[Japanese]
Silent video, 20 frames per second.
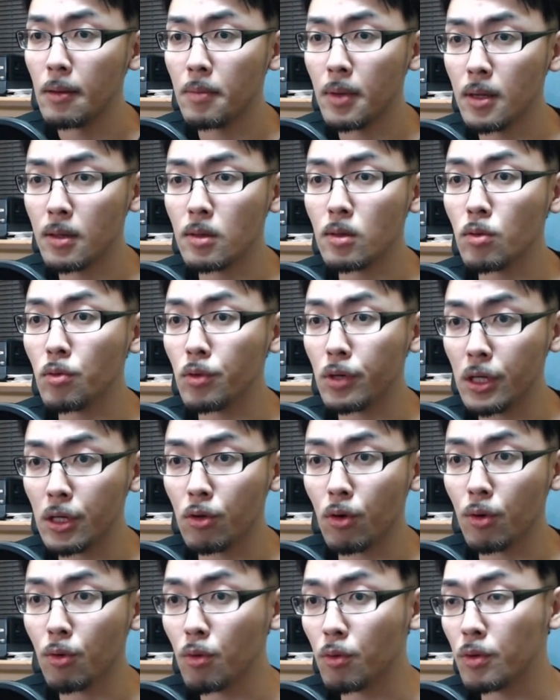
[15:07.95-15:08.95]
メインストーリー「
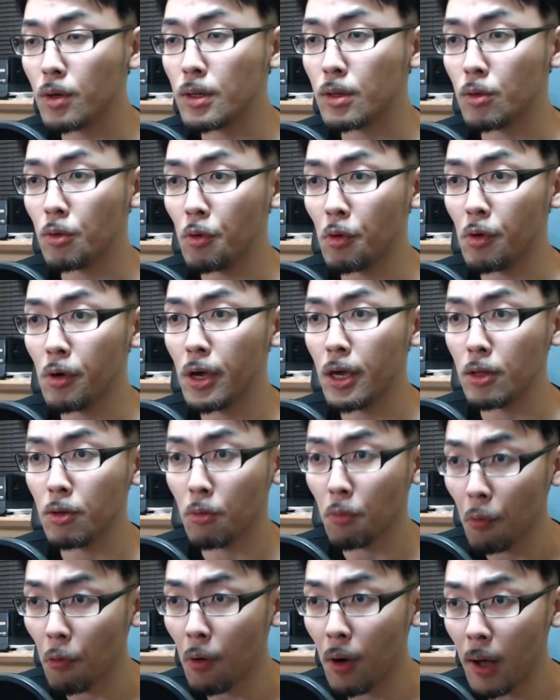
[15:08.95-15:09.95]
ドラゴンクエスト
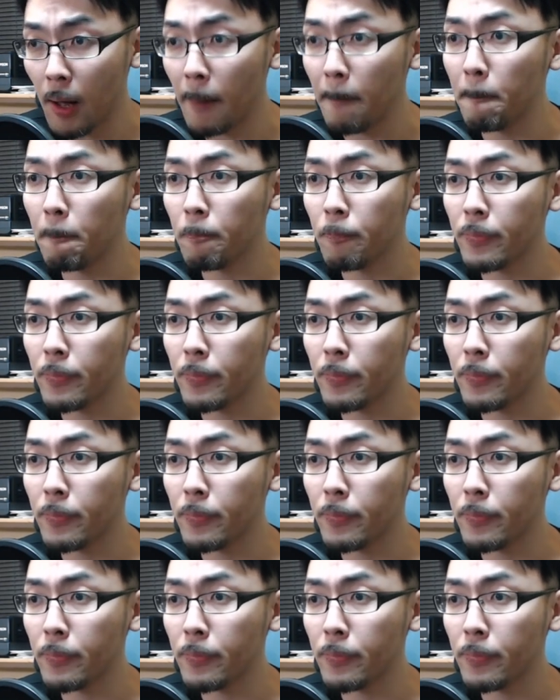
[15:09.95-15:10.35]
8」後半